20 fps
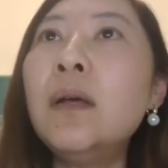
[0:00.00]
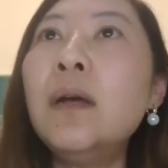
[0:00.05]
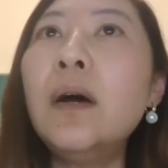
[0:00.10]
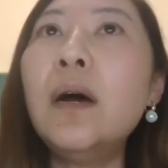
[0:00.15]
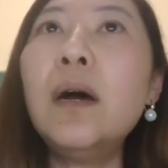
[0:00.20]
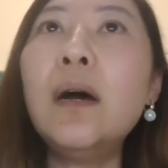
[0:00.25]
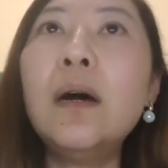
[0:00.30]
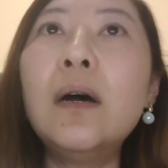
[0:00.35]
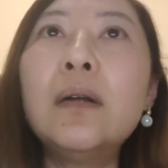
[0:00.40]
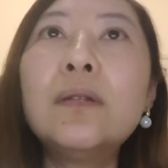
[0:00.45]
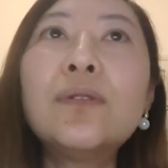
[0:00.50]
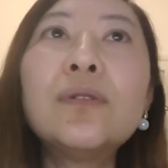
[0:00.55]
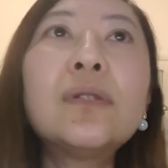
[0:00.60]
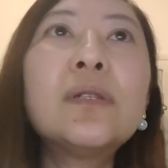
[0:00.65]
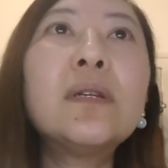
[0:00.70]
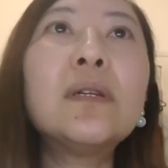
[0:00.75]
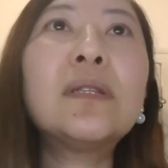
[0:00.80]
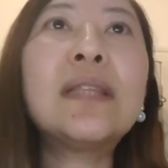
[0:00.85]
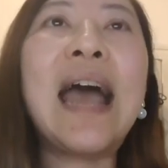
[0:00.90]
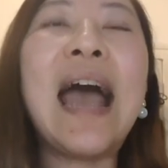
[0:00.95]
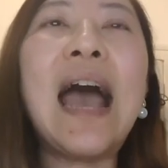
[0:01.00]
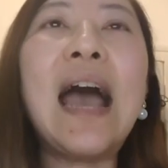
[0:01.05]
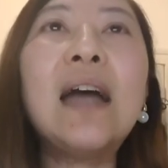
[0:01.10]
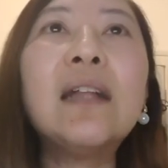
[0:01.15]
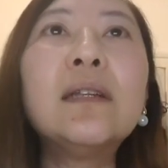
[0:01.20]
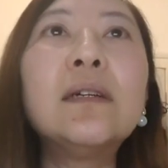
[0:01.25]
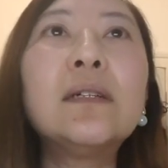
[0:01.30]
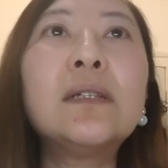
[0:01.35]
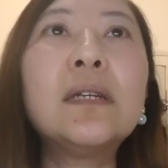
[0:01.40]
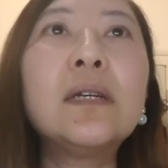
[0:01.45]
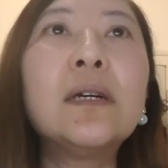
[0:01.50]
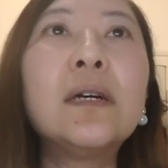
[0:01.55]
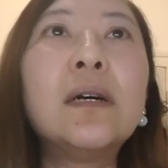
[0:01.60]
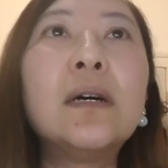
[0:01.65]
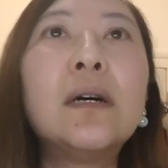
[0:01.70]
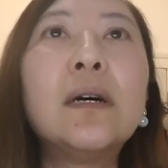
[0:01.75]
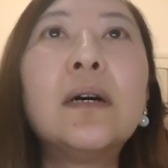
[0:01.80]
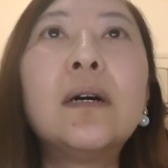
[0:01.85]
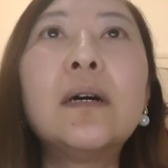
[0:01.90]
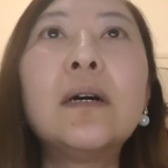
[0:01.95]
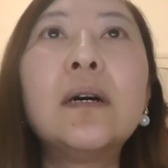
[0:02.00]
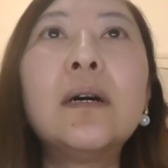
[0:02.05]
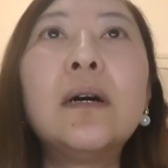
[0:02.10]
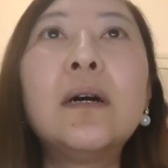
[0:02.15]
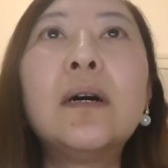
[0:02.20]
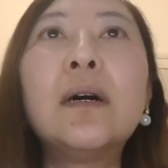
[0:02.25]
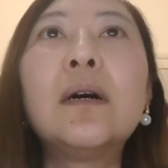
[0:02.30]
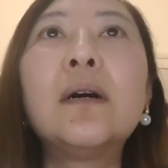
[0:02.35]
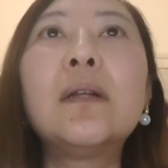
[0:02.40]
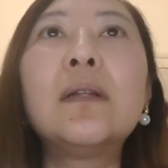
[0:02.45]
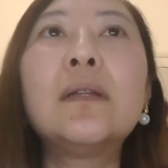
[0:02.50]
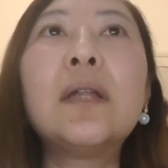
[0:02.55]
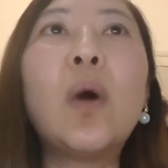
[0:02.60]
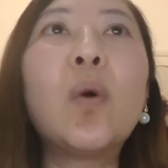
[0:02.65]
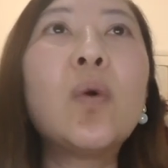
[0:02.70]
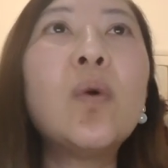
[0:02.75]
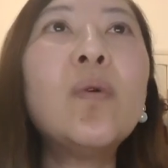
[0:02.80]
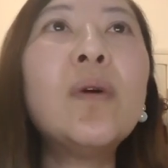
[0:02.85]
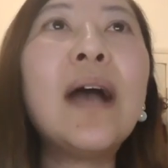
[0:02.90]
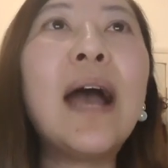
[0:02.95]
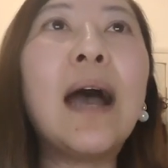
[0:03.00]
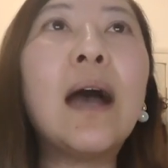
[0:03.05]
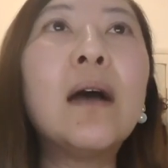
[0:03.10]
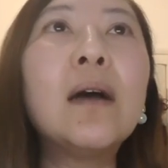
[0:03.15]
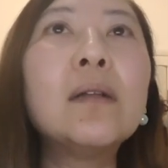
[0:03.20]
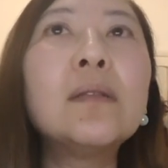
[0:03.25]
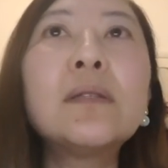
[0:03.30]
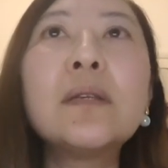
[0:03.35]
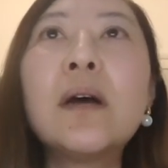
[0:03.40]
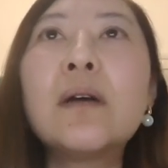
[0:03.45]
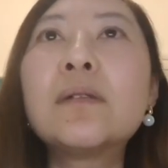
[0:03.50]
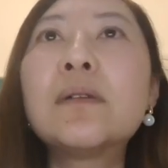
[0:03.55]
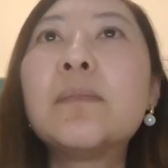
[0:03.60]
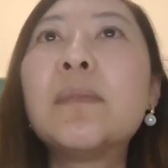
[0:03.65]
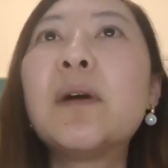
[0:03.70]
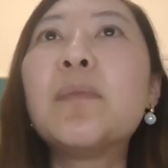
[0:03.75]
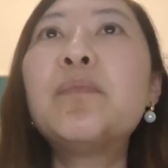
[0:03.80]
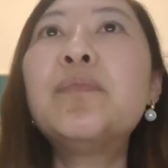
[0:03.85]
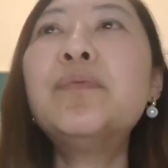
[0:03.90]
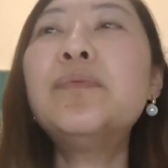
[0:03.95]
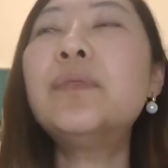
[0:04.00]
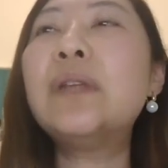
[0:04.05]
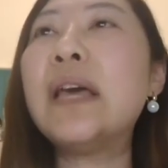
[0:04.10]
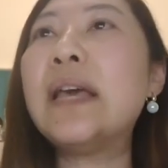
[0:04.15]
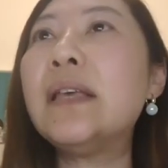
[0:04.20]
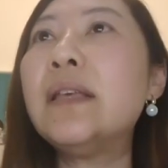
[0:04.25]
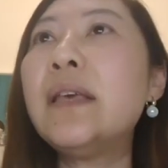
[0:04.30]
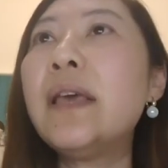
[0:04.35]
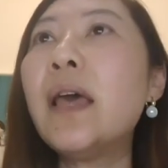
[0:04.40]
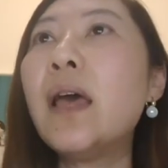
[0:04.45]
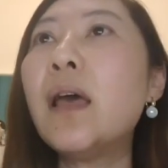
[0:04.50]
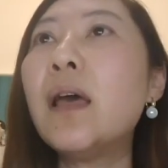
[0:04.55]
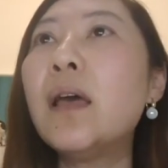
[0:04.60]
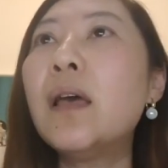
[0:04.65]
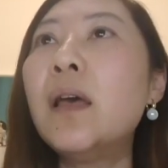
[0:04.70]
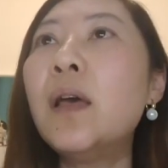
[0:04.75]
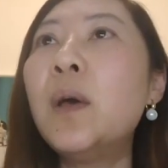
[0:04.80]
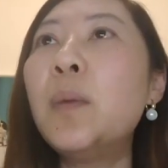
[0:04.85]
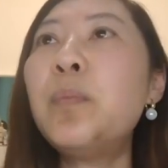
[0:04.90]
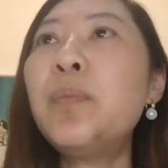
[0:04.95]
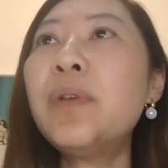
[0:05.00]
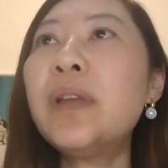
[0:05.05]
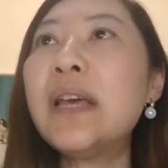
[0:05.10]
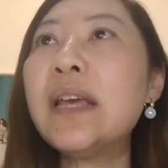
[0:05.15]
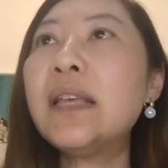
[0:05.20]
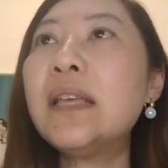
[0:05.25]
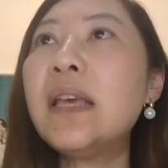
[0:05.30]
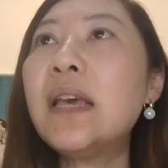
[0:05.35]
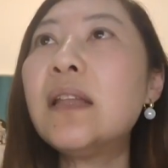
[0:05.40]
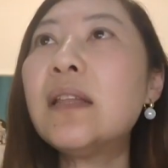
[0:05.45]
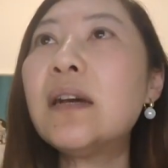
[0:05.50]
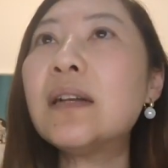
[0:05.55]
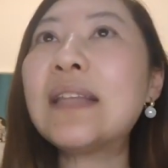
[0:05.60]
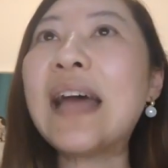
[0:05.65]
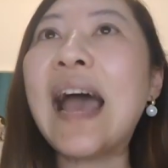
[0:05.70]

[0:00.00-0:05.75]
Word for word: 呃，就是他的这个呃老公啊，叫什么布雷耶。布雷耶呢？